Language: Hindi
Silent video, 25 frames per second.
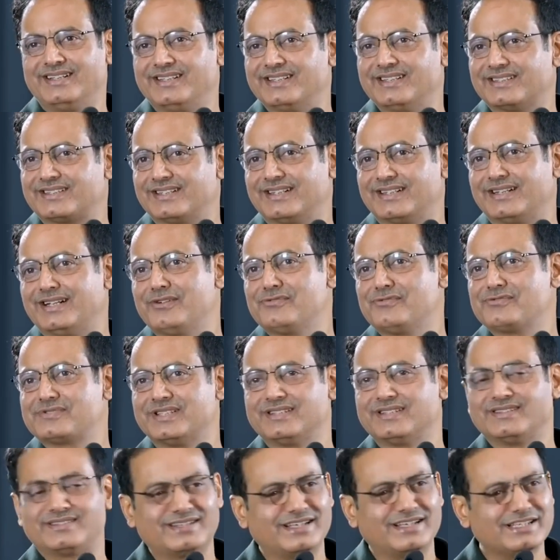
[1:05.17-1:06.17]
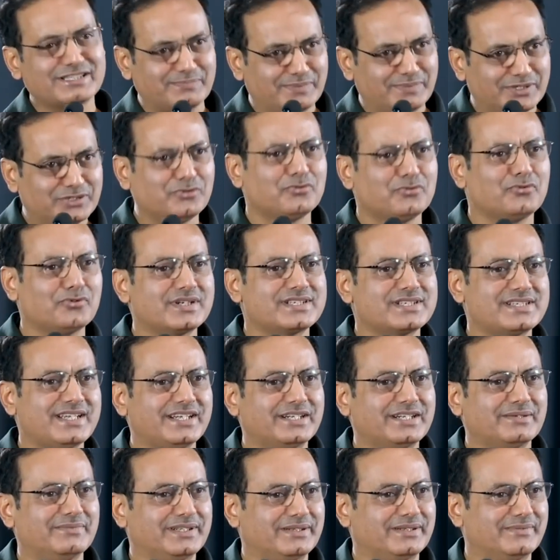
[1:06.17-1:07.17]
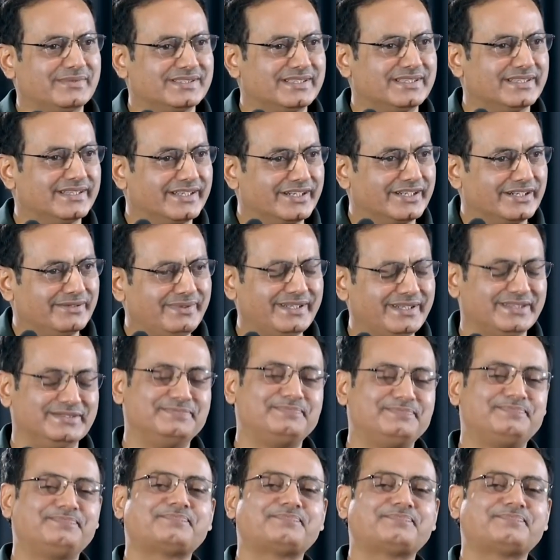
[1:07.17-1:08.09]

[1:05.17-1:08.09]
ये तनाव संतरास भी तो होना चाहिए कभी कभी ज़िंदगी में